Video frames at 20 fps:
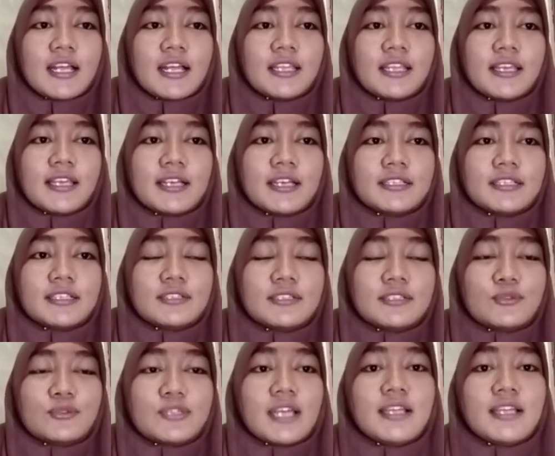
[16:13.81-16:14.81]
yang
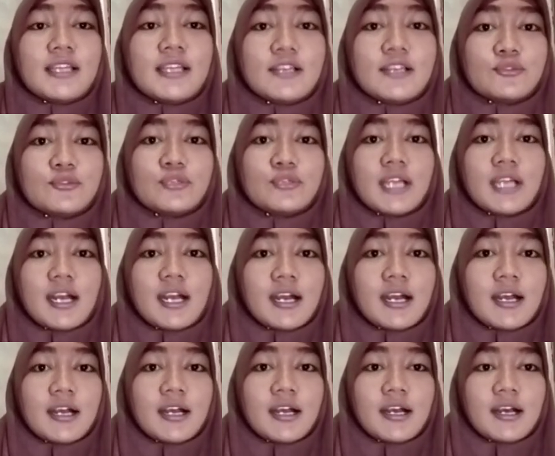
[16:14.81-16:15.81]
ustazah sudah
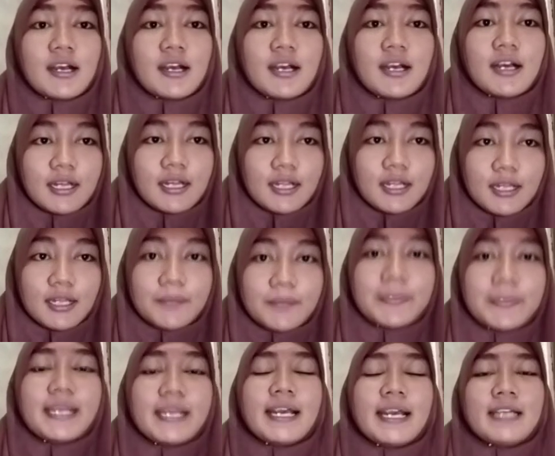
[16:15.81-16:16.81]

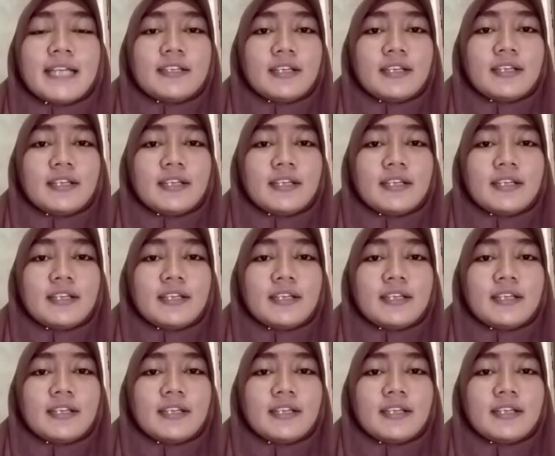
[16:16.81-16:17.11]
berikan.